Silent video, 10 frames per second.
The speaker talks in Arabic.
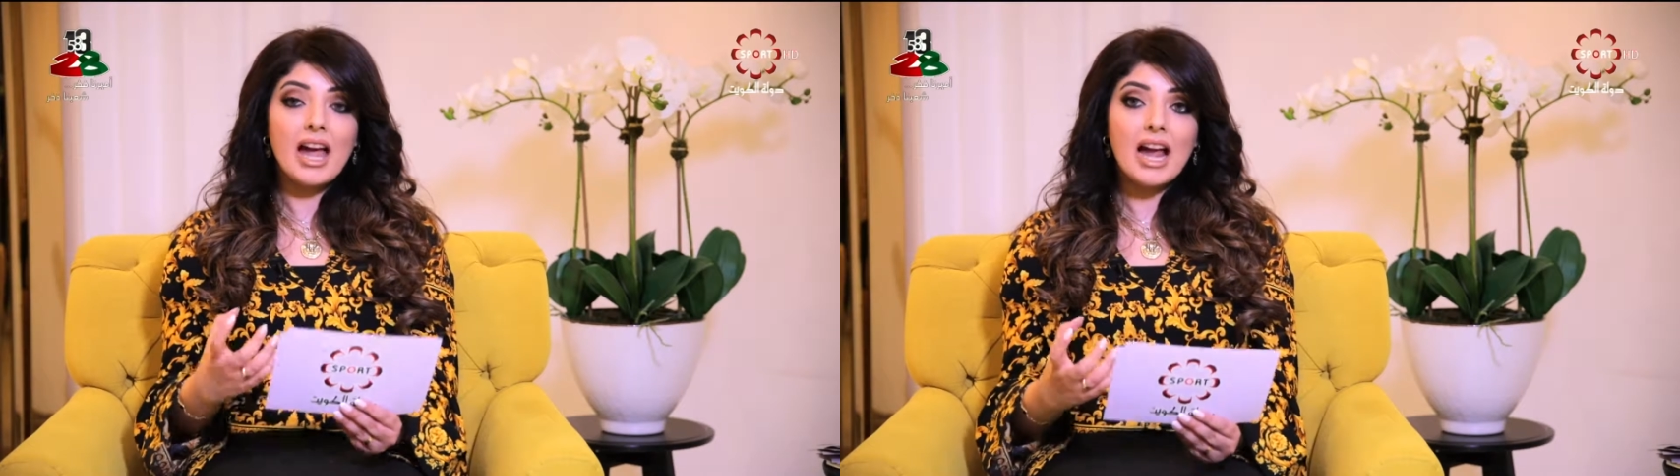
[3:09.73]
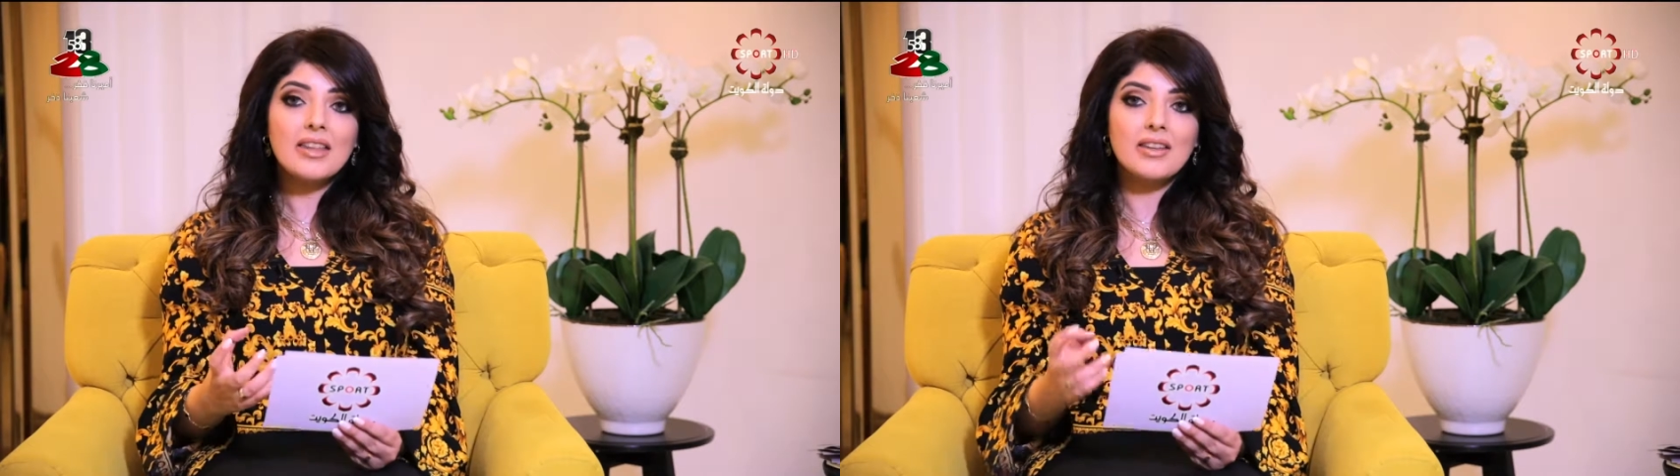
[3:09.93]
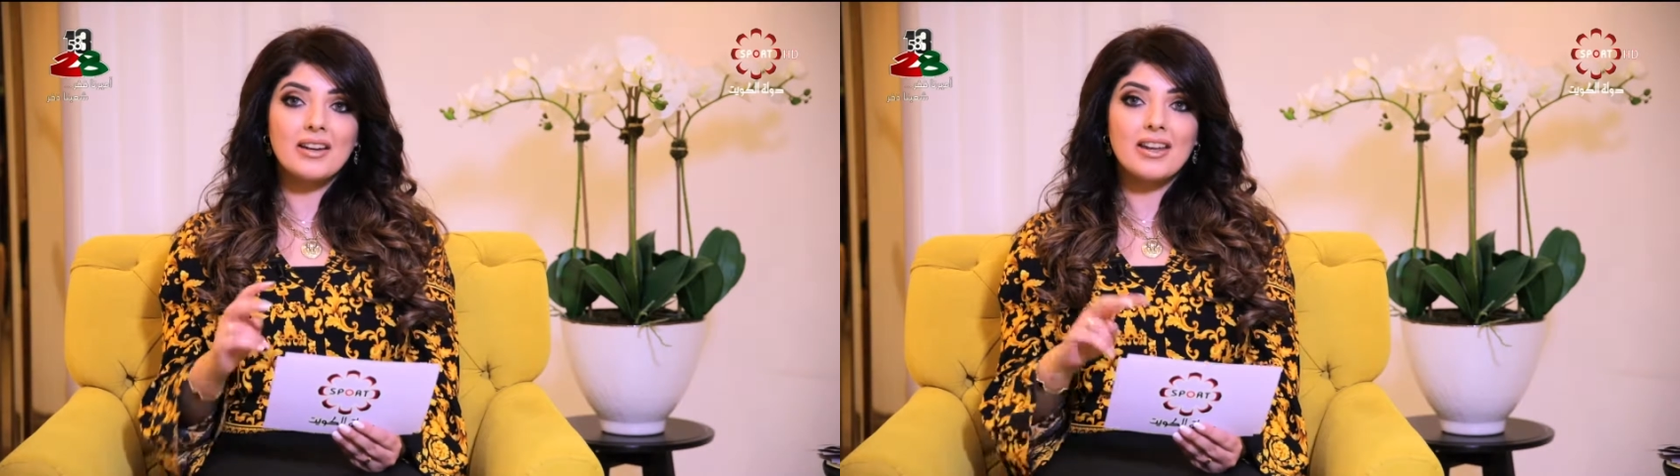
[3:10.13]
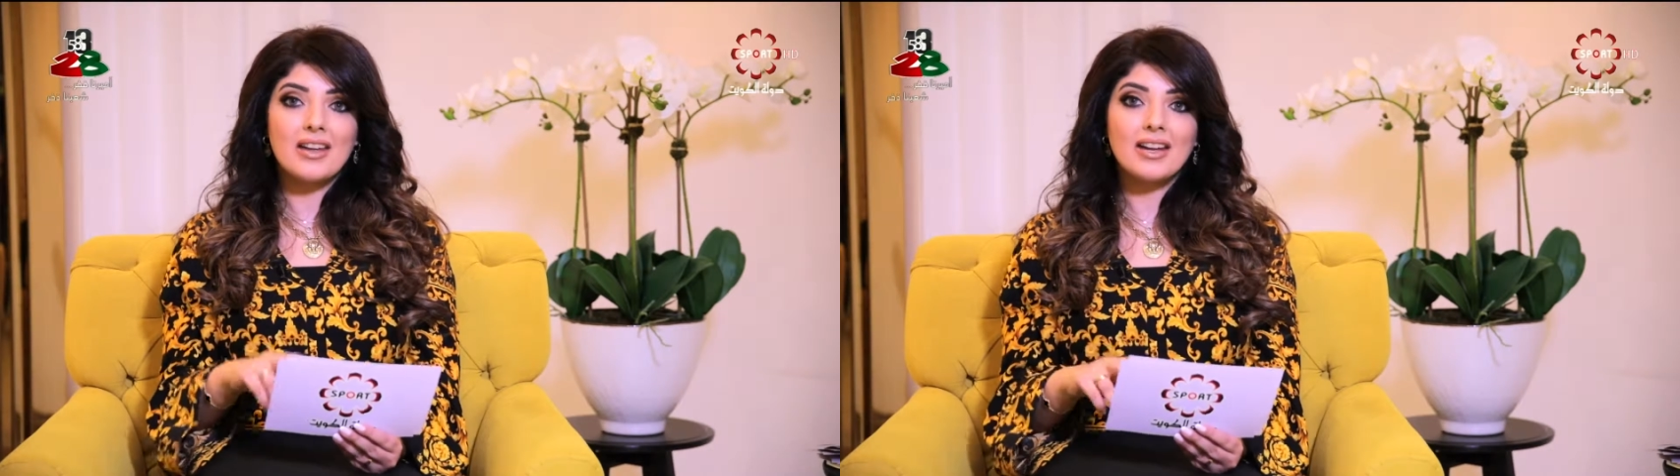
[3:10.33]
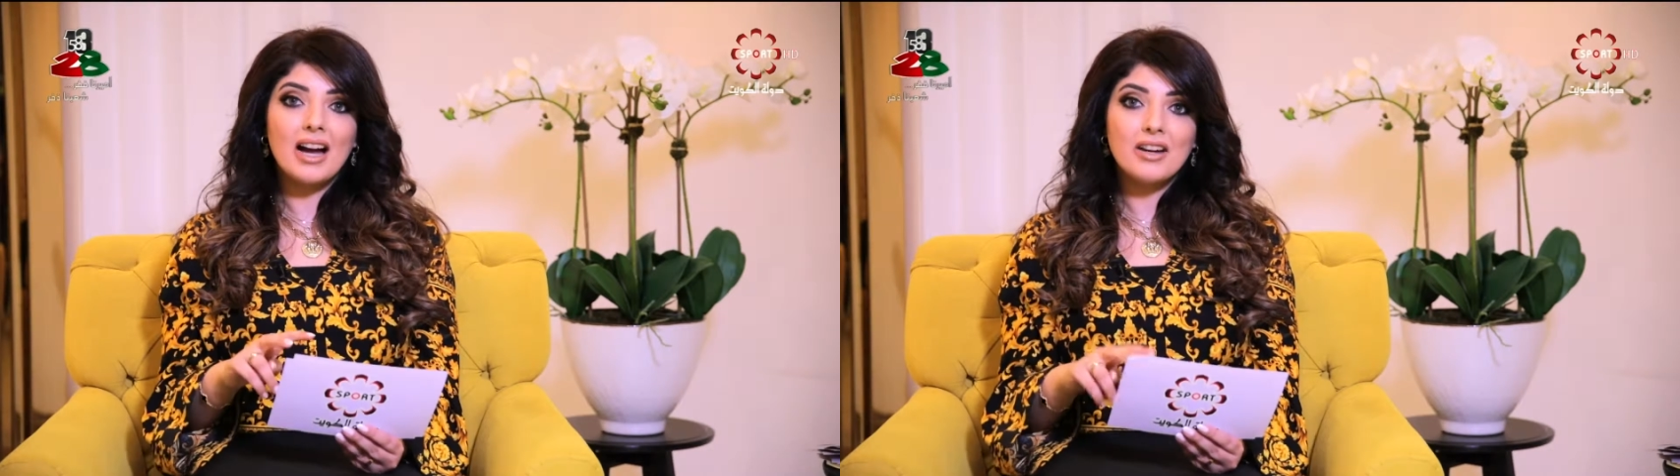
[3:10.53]
أيضا
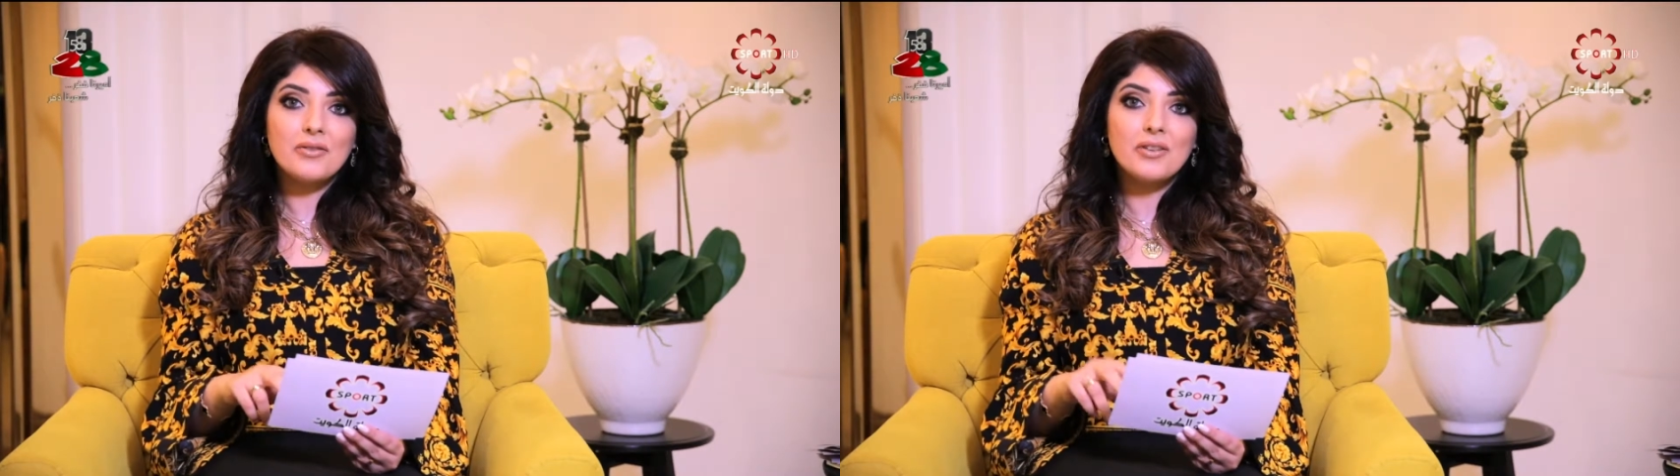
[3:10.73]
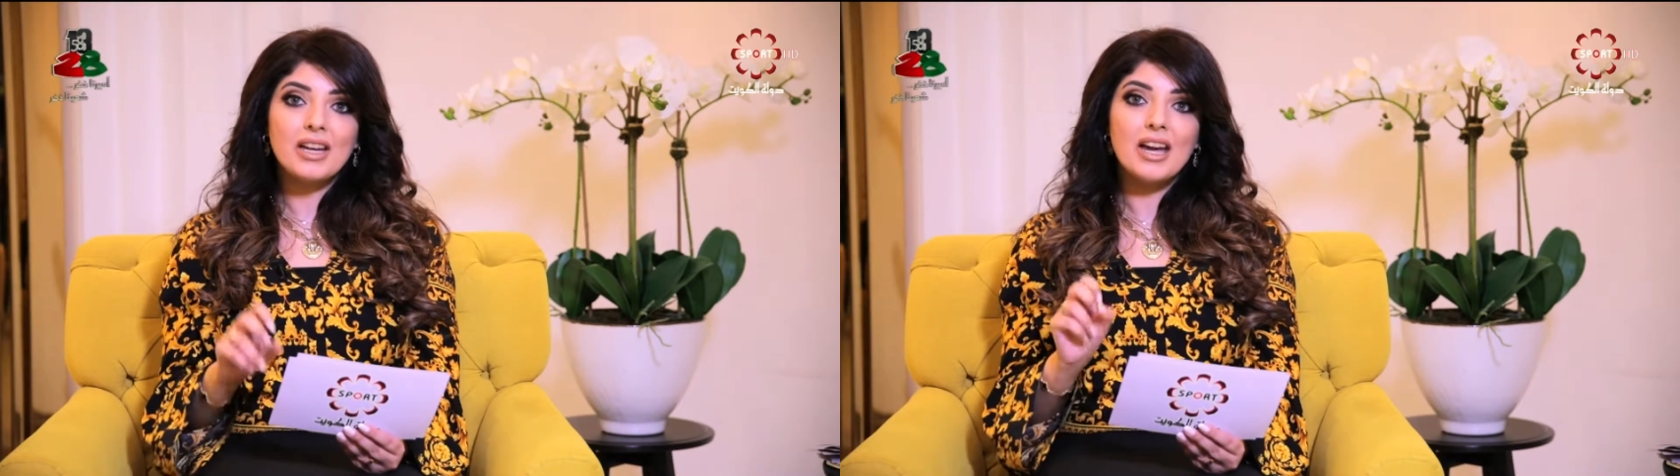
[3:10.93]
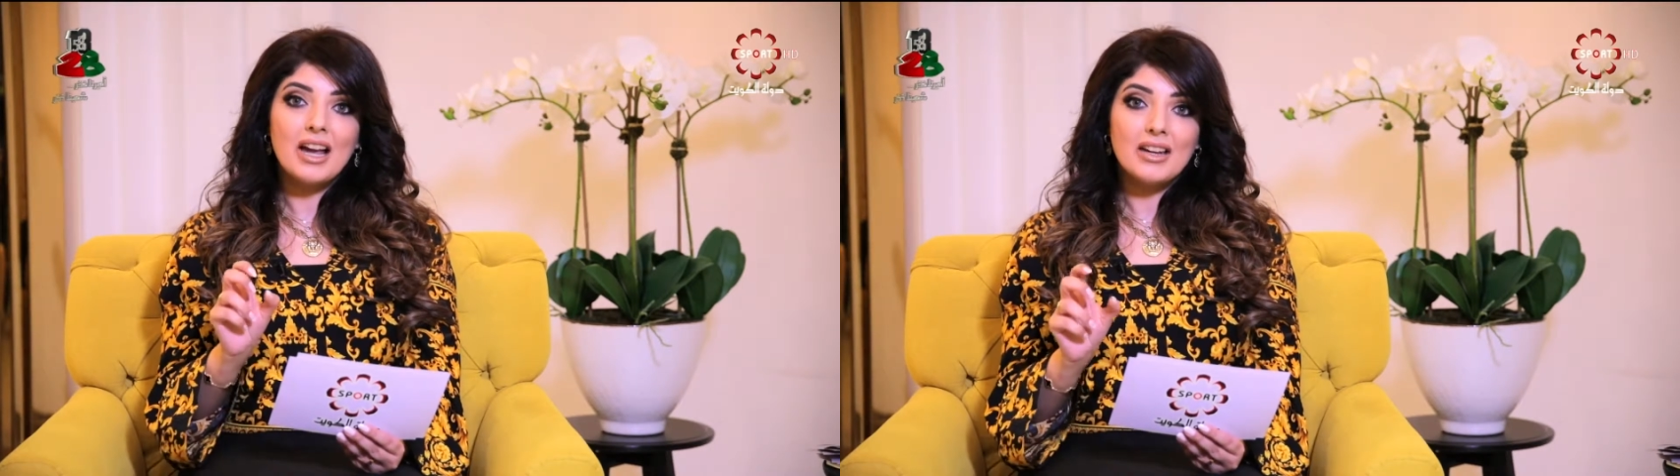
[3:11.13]
إذا كان في